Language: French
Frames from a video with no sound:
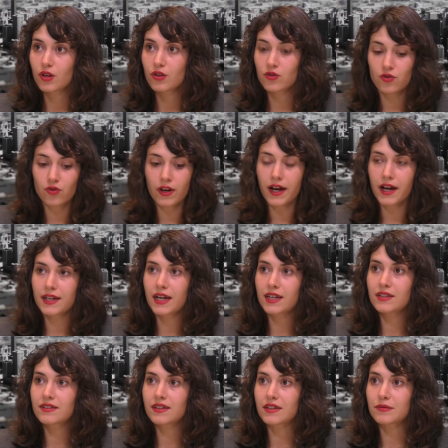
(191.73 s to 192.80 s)
sur la
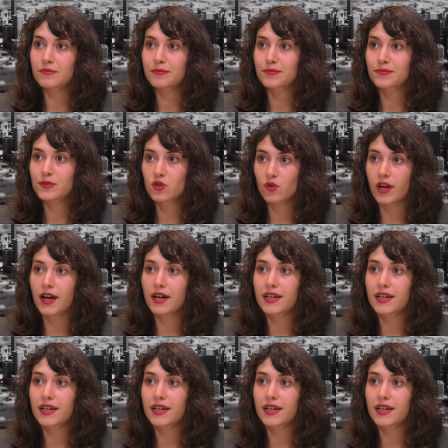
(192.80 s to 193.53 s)
réalité sur la mm.